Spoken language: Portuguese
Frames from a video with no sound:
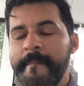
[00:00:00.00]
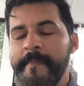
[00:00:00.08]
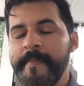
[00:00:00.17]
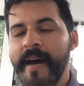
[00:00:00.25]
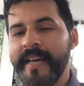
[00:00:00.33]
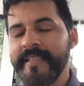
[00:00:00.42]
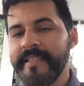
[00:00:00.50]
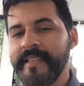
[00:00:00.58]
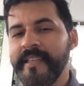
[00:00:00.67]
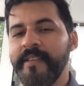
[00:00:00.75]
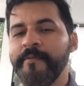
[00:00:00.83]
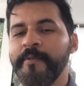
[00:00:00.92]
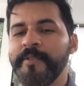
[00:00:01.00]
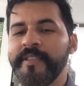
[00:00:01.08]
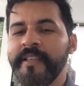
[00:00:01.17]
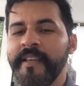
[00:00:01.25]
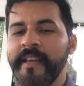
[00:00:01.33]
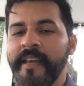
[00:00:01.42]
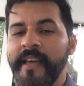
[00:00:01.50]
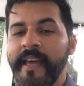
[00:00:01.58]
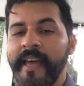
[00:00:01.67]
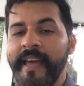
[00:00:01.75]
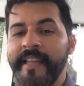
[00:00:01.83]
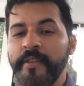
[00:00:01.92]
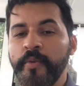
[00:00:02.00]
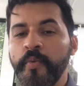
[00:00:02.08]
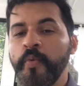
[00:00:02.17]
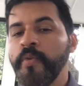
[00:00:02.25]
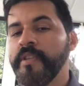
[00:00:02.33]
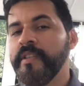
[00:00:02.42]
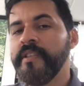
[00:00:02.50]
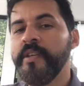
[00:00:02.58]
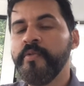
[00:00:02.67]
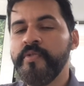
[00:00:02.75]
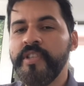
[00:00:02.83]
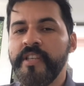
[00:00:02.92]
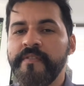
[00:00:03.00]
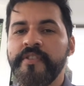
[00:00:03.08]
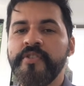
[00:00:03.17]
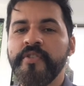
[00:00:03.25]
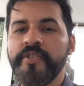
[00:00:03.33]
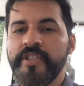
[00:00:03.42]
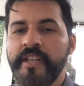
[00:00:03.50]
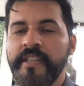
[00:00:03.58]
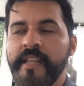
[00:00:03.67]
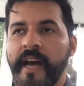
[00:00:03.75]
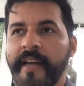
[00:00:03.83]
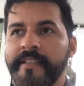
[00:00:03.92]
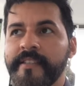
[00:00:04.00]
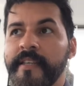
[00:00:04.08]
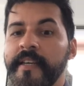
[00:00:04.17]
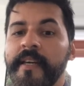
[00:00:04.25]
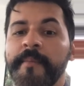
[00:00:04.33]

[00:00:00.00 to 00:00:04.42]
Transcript: basta que você reduza seus níveis de hostilidade.